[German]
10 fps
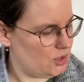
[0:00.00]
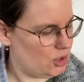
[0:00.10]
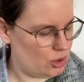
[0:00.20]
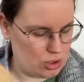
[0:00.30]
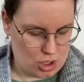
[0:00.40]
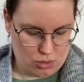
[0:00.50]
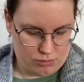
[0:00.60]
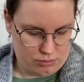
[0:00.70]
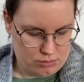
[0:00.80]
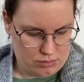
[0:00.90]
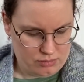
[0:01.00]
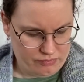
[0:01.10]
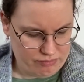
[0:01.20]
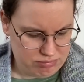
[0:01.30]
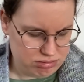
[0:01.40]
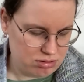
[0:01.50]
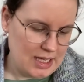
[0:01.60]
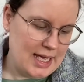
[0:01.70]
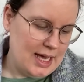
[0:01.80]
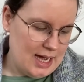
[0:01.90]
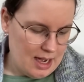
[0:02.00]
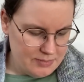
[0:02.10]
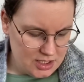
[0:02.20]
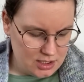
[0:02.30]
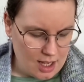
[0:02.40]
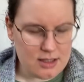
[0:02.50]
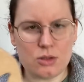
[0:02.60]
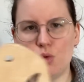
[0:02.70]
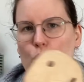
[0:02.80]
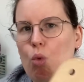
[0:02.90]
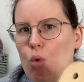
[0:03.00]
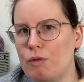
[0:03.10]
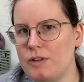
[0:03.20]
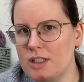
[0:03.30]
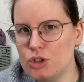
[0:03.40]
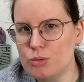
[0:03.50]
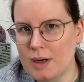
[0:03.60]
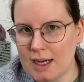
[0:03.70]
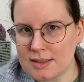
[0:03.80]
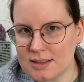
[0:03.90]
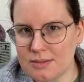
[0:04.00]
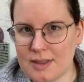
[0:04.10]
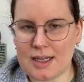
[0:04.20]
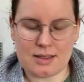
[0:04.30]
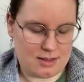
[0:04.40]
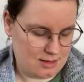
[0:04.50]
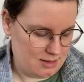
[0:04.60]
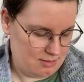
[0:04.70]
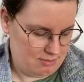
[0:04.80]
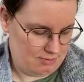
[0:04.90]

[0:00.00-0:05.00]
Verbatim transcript: Genau. haben nicht ganz so viel Spaß gemacht, ne?